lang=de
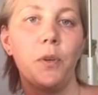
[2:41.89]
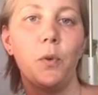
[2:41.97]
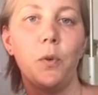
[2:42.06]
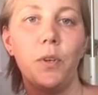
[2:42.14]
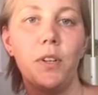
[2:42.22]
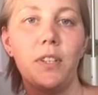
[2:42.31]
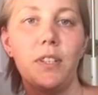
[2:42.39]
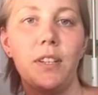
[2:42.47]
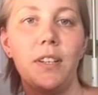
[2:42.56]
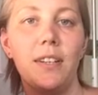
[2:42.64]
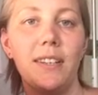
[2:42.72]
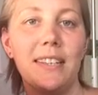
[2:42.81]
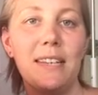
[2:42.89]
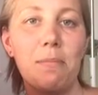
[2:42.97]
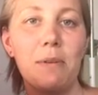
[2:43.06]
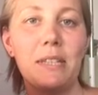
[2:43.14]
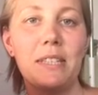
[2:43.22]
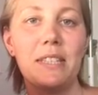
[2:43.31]
Und äh, ich
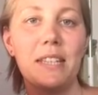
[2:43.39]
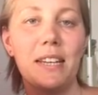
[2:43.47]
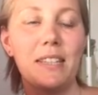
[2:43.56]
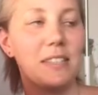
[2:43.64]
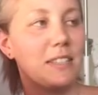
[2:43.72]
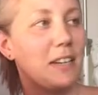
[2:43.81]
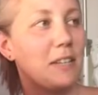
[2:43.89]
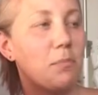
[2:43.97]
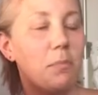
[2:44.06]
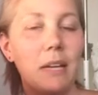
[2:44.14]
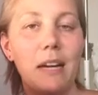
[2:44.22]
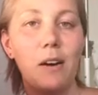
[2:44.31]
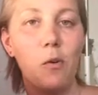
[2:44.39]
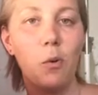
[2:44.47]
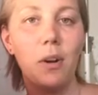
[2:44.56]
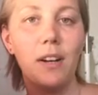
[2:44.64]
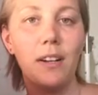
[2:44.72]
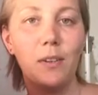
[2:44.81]
habe jetzt die ganze Zeit mega
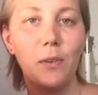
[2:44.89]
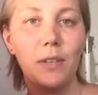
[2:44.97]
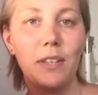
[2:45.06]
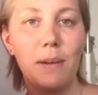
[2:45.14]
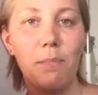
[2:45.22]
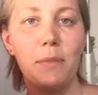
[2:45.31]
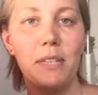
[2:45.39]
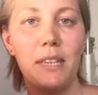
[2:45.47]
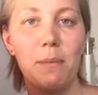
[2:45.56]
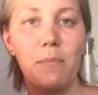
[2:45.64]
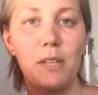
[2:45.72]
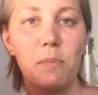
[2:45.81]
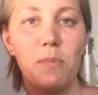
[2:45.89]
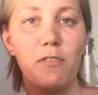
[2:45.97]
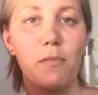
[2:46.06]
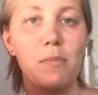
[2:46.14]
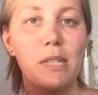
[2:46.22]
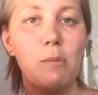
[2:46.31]
Hunger und habe mich eben erstmal
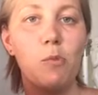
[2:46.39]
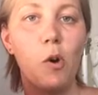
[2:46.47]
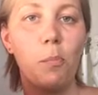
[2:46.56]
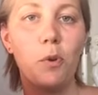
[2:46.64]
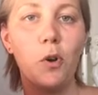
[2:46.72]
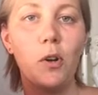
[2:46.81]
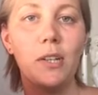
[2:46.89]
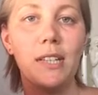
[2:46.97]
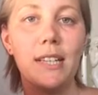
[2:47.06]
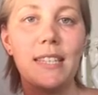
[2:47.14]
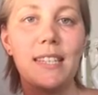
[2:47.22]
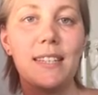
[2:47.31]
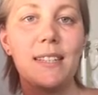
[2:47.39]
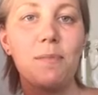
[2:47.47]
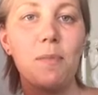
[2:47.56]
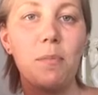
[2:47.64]
vom Timo auch bekochen lassen,